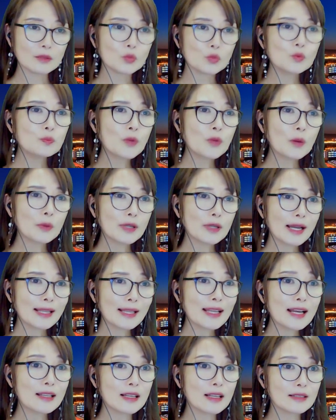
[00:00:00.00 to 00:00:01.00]
문법을
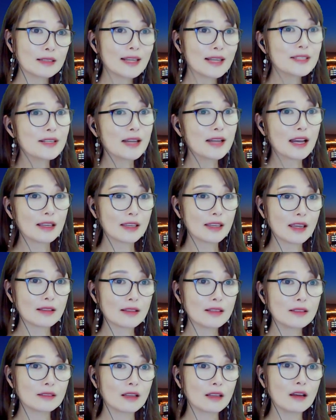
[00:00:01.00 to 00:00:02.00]
하나하나
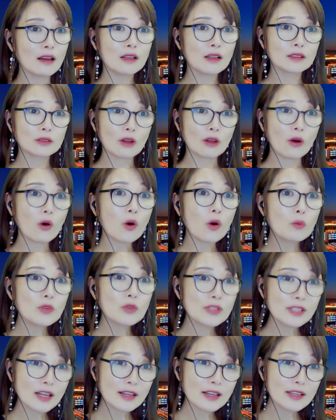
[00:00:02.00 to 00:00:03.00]
따져가기에는 너무
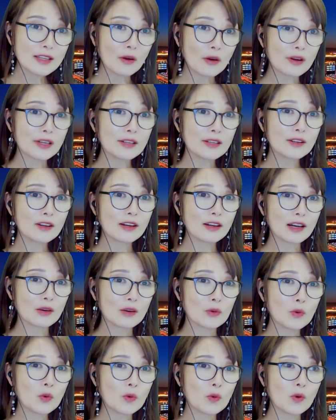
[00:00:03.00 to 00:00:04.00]
시간이 걸릴 것
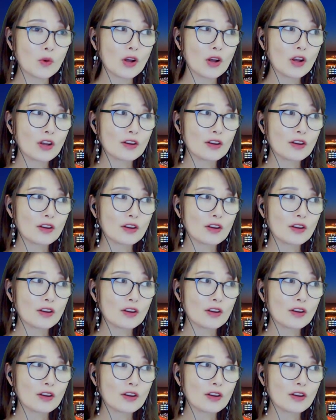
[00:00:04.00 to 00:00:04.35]
같고